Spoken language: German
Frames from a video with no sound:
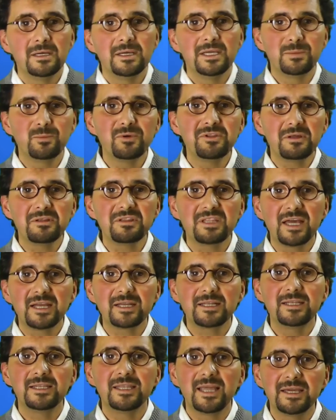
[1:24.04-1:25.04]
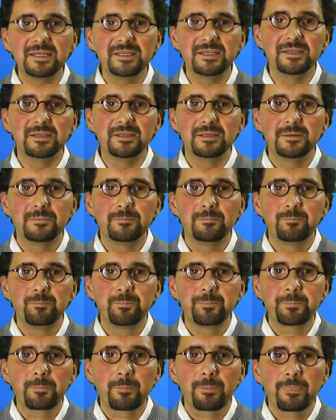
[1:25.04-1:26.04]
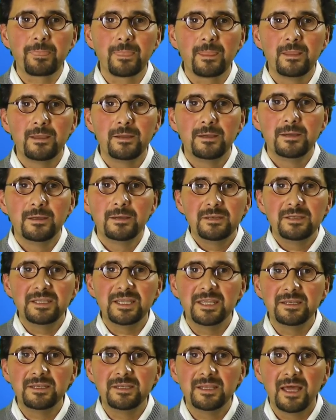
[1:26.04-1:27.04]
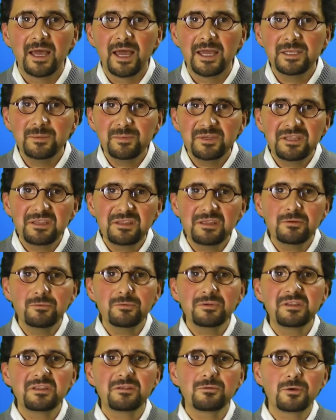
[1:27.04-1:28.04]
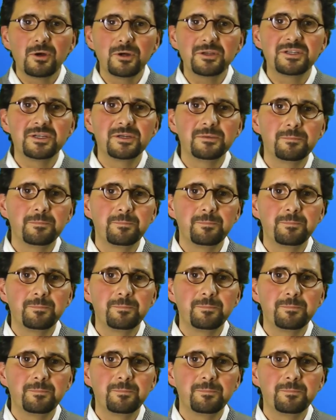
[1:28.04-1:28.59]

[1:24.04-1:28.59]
ich muss auch sagen, nein. Denn eine Beziehung zu Gott